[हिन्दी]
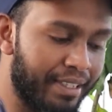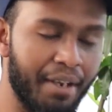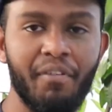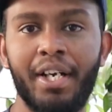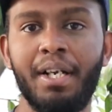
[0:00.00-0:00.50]

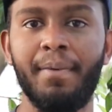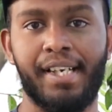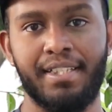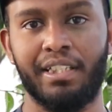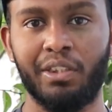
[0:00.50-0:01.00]
डेफिनेटली
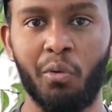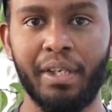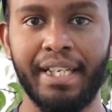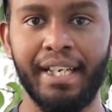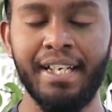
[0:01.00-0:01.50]
मैं कह सकता
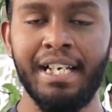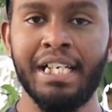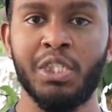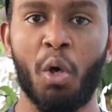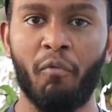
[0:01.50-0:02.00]
हूँ कि ये
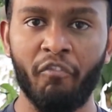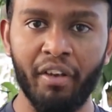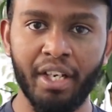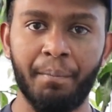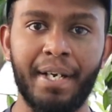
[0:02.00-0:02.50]

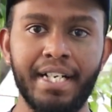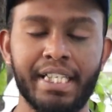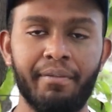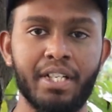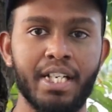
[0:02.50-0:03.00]
सॉफ्टवेयर
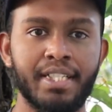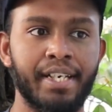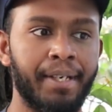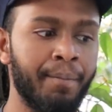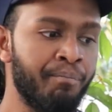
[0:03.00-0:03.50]
अपडेट्स के वजह
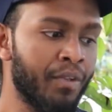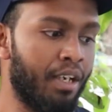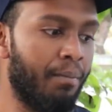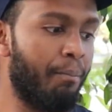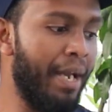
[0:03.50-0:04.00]
से है
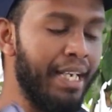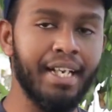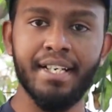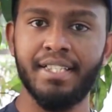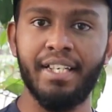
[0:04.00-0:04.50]

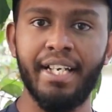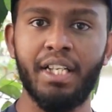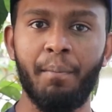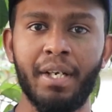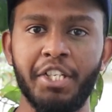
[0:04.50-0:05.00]
पहले ऐसा
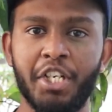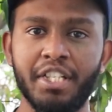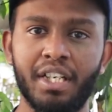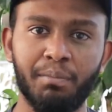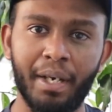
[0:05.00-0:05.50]
नहीं था पहले
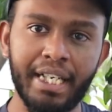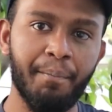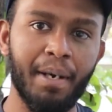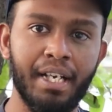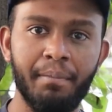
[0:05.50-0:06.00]
छः सात
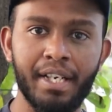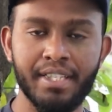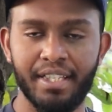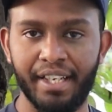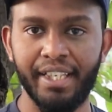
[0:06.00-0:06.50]
महीने पहले भी
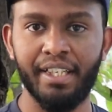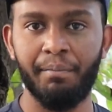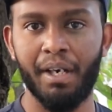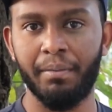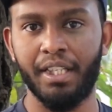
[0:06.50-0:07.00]
ऐसा नहीं
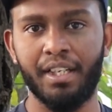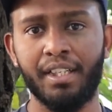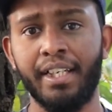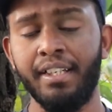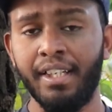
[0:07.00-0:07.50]
था भाई बता
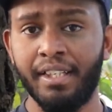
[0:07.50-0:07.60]
रहा कि